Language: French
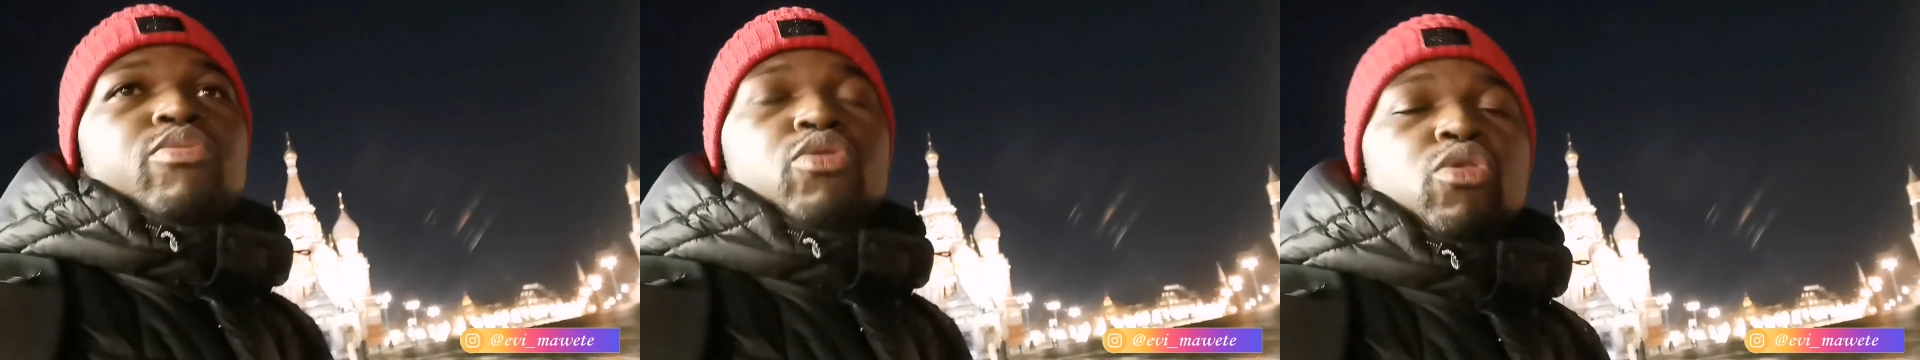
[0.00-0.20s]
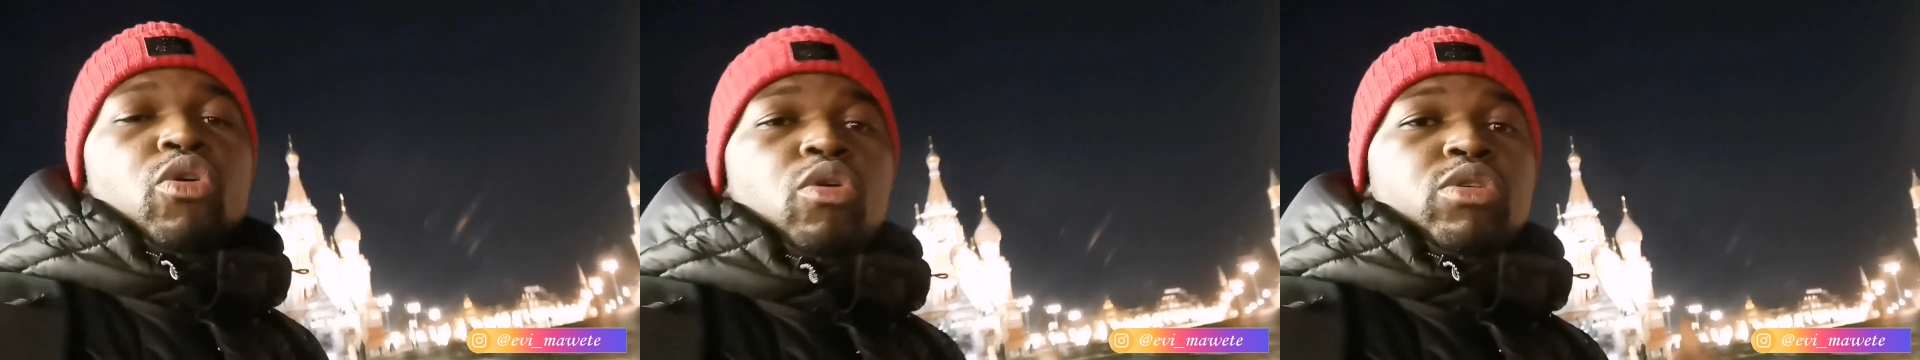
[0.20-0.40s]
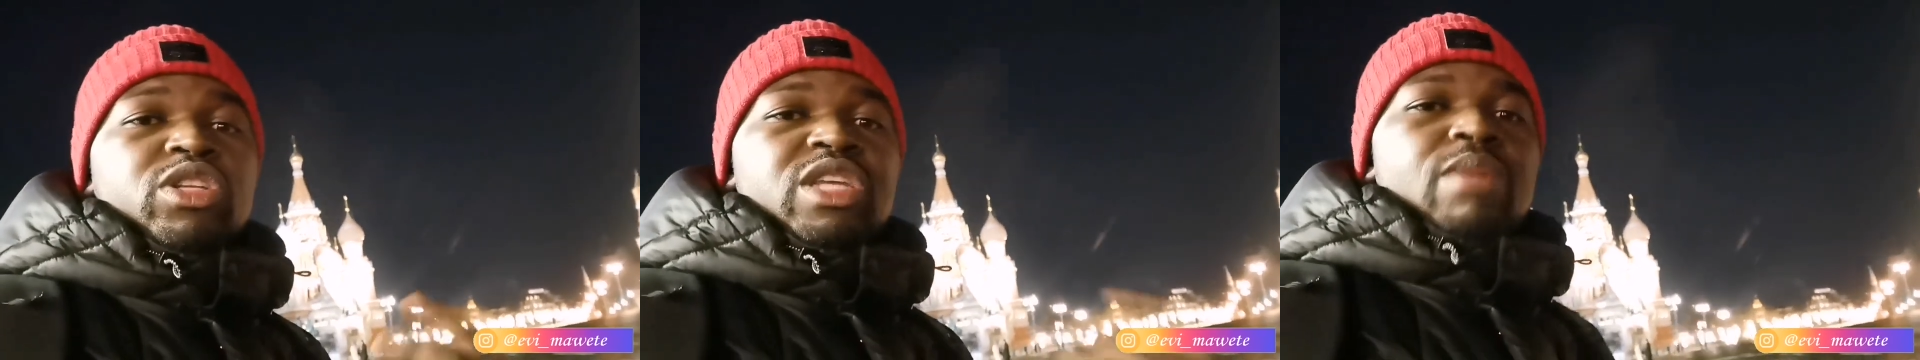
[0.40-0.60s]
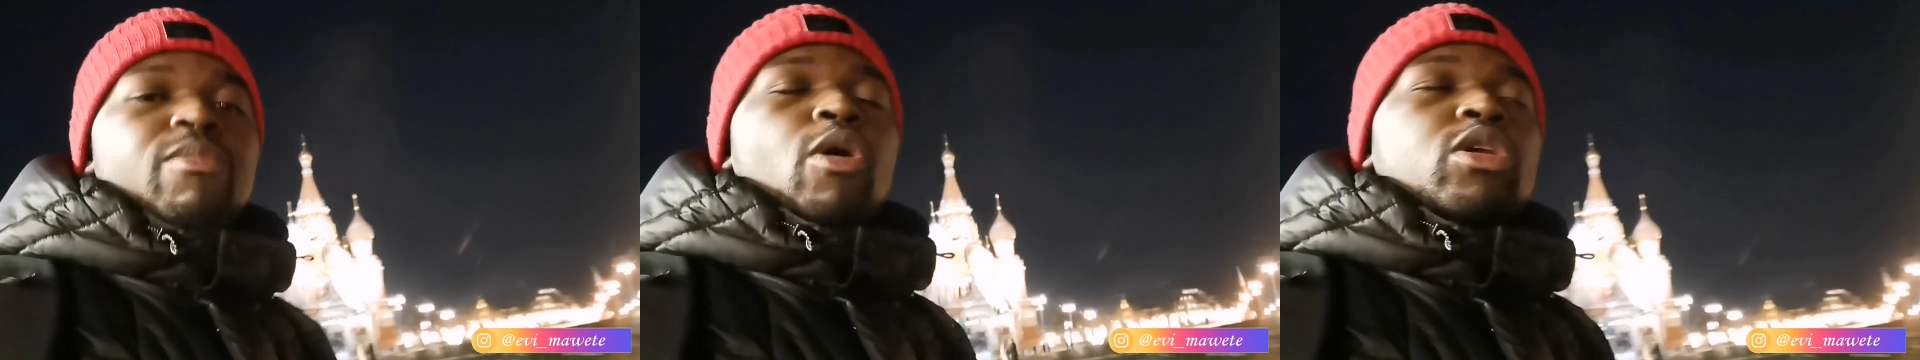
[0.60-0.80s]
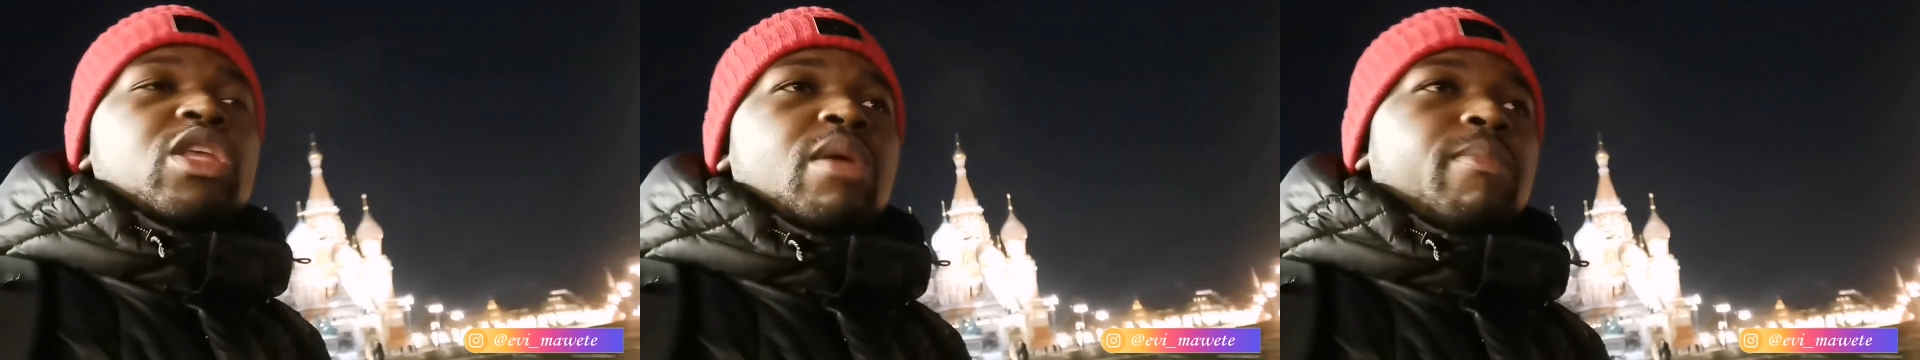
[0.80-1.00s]
boulot,
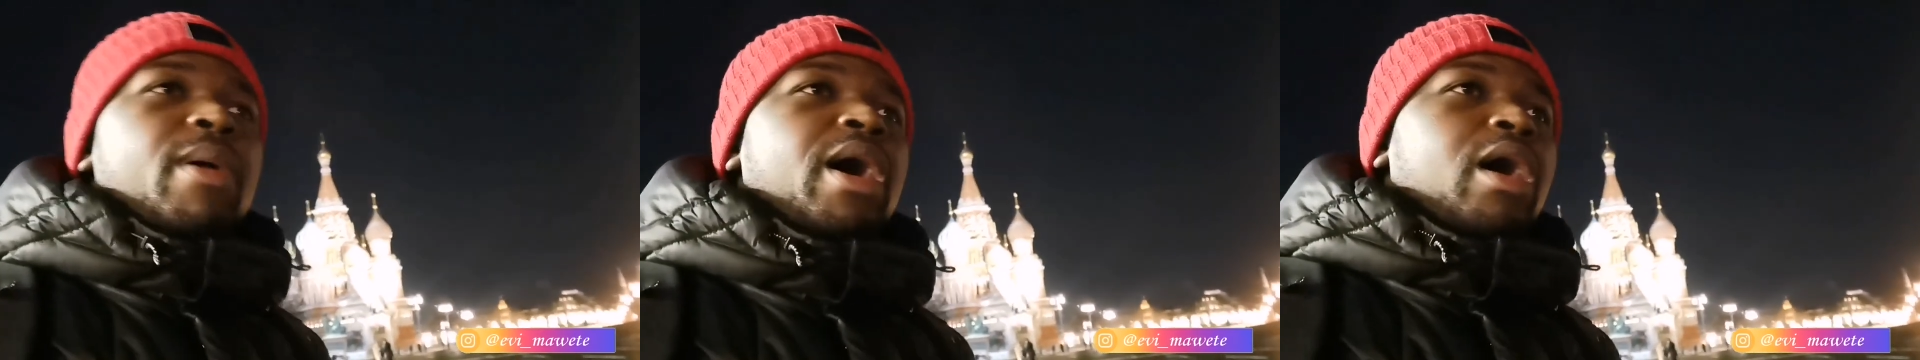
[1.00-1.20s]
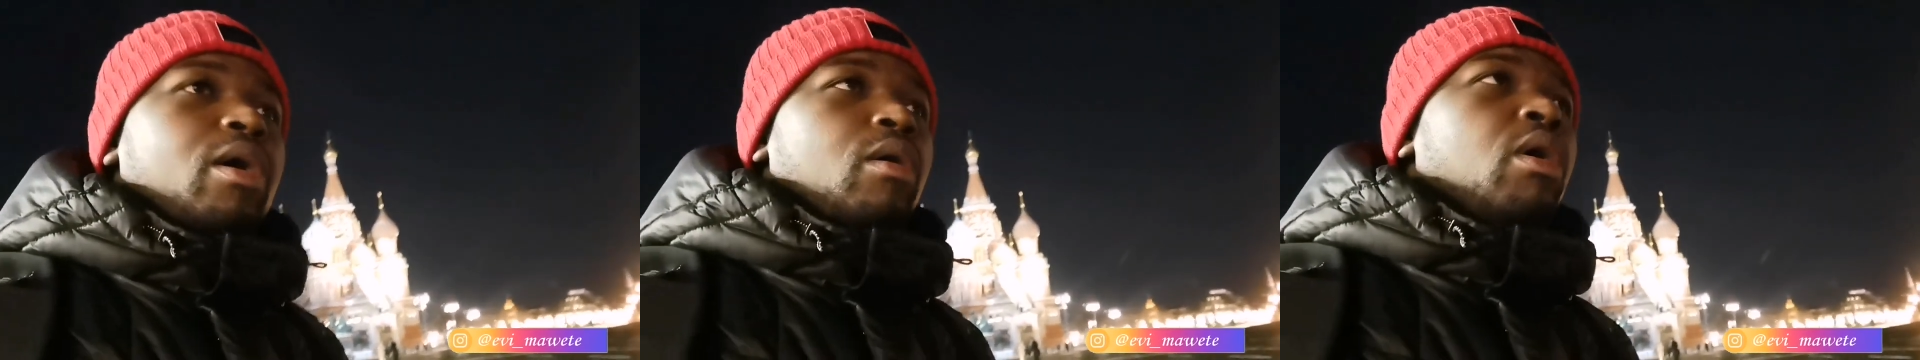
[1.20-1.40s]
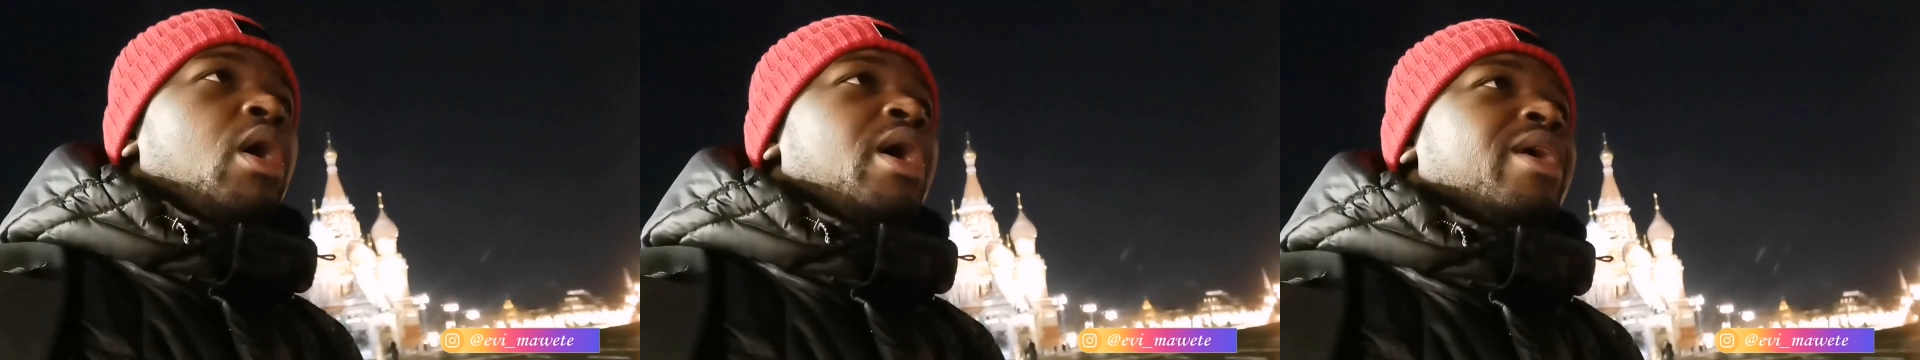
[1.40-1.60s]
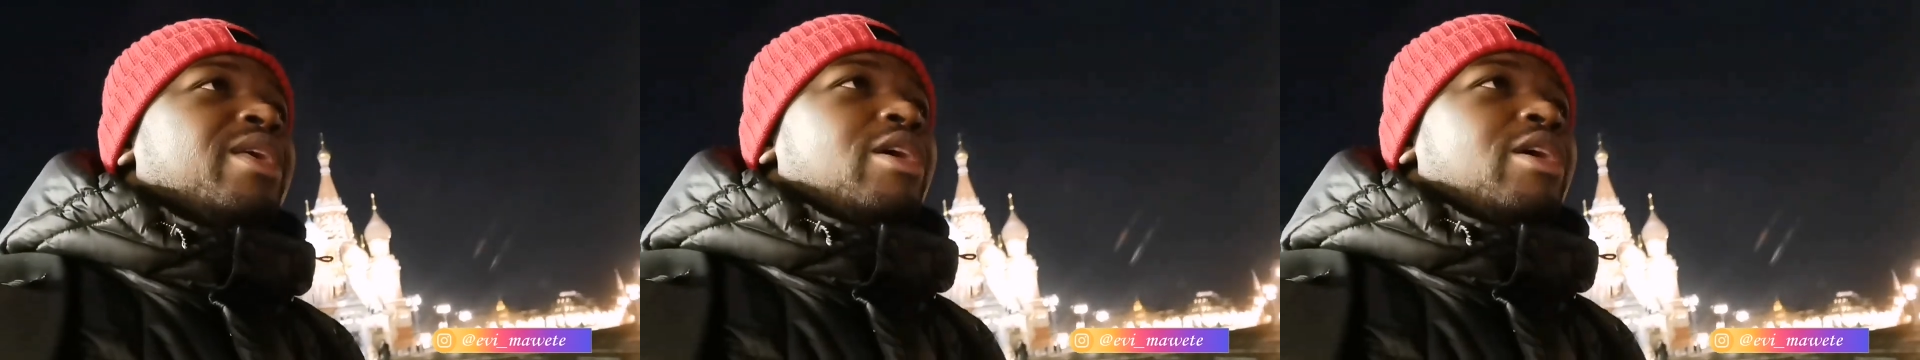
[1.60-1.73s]
débordé par euh,